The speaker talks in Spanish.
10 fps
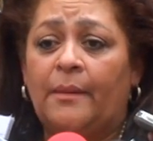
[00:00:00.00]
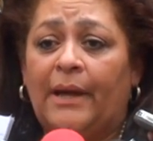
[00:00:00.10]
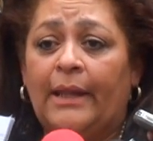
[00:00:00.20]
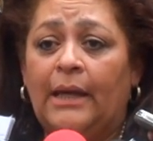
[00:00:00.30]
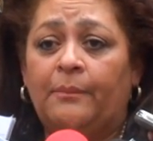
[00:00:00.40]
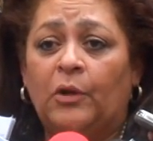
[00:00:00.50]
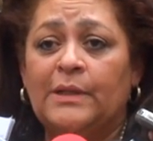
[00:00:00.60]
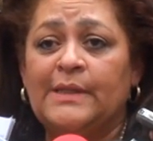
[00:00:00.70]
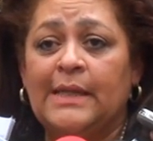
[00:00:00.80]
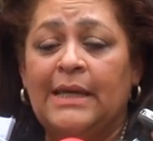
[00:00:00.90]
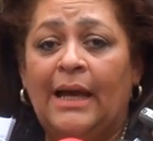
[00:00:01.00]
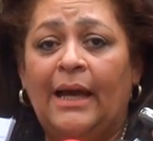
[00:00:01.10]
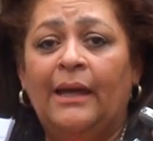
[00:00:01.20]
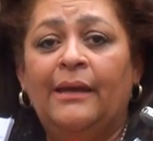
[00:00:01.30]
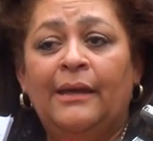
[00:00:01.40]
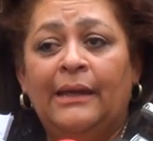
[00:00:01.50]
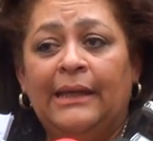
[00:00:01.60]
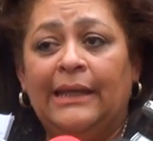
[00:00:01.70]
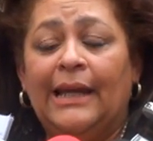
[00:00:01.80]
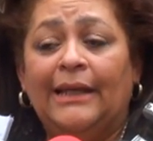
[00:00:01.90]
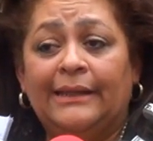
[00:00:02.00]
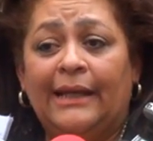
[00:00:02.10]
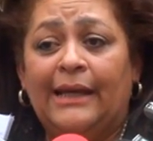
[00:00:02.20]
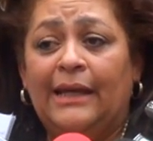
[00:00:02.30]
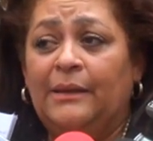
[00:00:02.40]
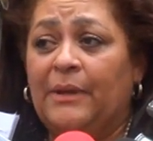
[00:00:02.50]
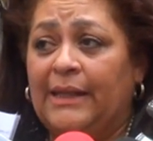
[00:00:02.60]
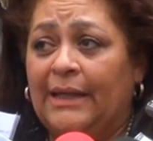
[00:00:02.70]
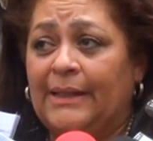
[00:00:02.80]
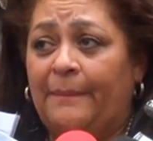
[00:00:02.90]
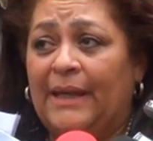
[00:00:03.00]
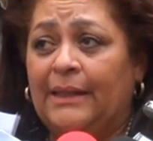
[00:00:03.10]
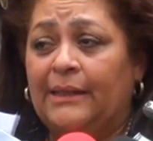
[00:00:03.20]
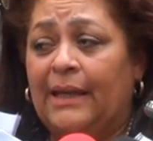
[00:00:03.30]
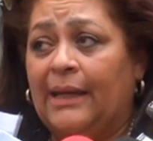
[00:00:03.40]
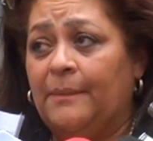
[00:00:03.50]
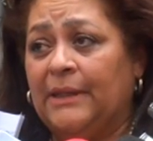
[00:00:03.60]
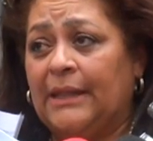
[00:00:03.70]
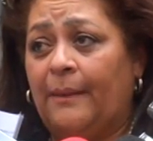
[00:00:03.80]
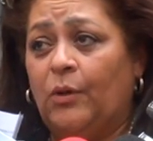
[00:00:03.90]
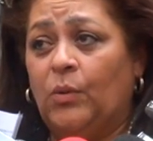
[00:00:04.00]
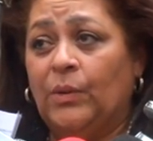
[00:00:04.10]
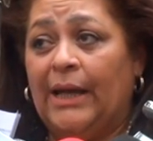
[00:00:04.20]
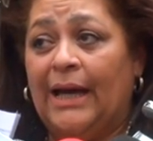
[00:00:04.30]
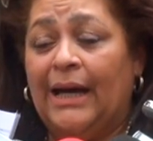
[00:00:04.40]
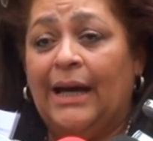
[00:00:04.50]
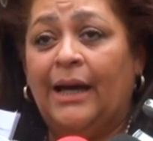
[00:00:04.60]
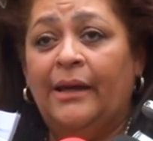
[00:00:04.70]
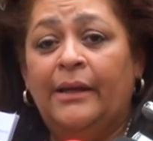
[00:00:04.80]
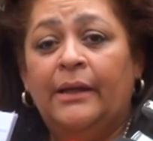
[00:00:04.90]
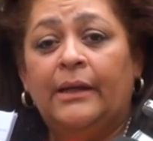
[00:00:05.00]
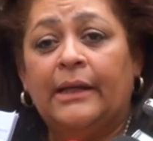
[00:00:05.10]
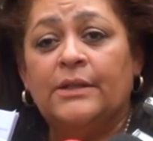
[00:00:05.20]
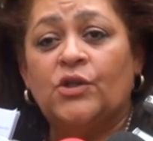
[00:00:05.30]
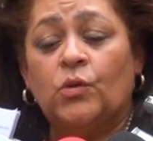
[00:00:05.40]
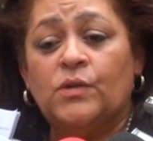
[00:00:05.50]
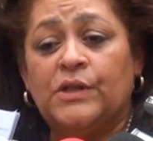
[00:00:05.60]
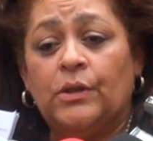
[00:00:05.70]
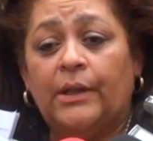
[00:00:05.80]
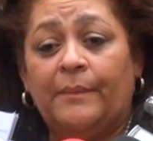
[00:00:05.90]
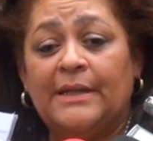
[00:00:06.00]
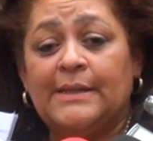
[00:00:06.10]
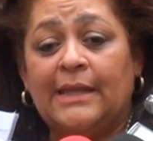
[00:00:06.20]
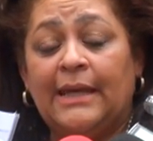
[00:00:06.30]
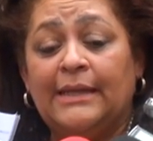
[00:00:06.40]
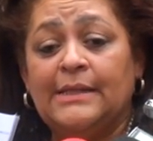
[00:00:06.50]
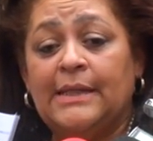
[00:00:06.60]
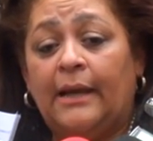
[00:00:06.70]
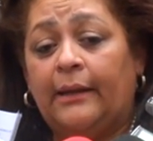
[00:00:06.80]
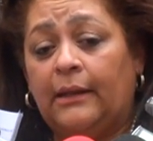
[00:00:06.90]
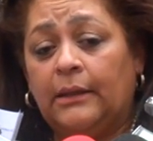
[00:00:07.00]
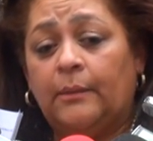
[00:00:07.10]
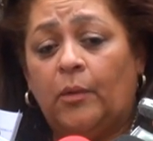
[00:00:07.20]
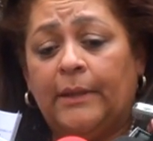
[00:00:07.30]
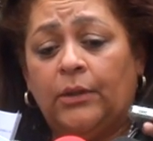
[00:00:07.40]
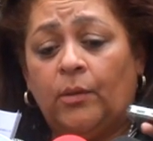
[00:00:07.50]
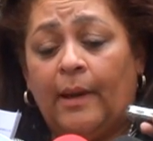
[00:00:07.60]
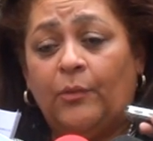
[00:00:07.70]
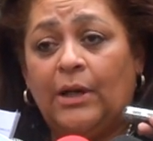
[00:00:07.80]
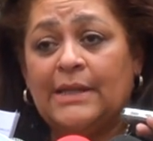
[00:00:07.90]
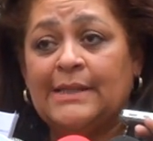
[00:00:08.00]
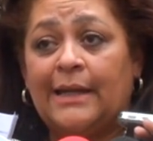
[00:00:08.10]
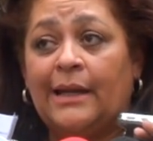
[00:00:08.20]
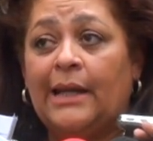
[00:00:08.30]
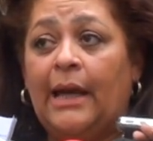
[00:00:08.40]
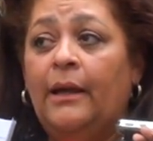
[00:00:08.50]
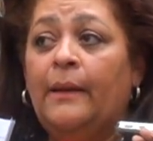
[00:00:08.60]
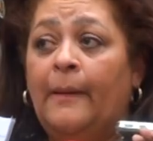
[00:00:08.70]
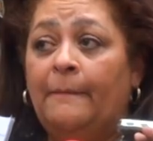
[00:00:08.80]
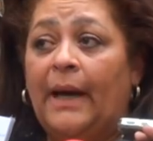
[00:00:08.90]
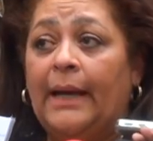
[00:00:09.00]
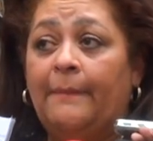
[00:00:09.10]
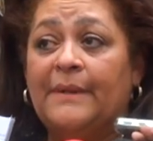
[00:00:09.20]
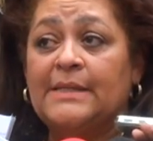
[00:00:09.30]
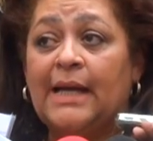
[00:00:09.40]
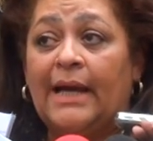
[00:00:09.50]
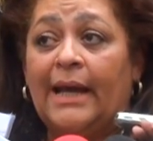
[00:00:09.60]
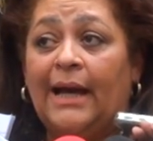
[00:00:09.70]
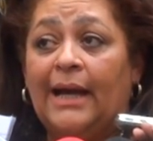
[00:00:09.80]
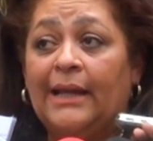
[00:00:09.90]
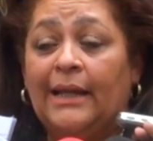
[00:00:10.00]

Armadas y Policía y las tres inmediatamente que emitamos una resolución de presidencia que en este momento vamos a hacerla, van a empezar a